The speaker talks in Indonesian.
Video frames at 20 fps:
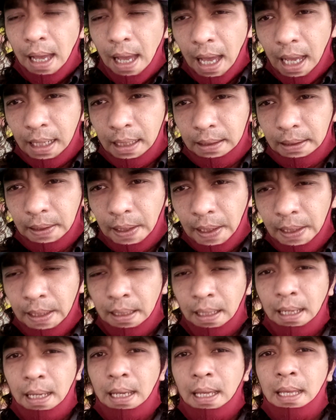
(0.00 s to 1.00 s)

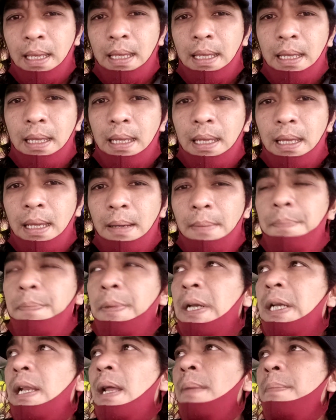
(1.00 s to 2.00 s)
Artinya
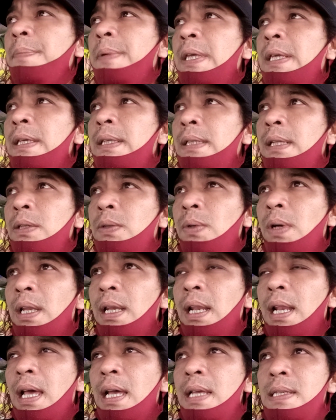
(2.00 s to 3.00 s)
pendamping kita tuh
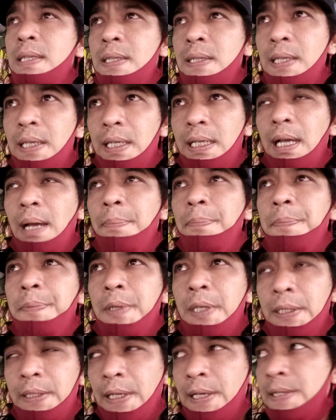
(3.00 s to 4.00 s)
adalah sikap
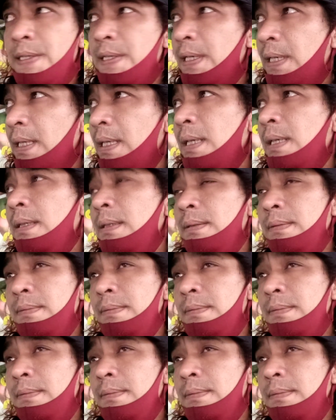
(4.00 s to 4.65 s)
kita sendiri.